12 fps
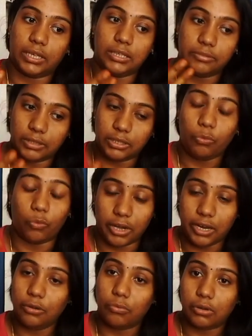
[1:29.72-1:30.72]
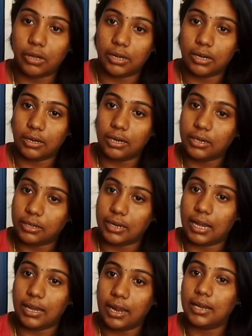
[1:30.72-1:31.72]
இது வந்து ஒரே நோக்கம் என்னென்னா
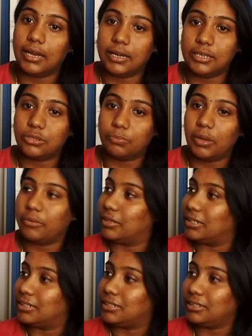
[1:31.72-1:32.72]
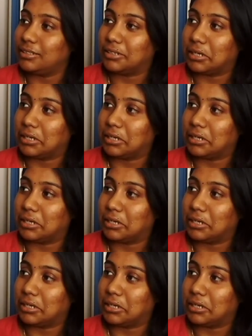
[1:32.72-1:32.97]
எல்லா லேடிஸுமே வந்துட்டு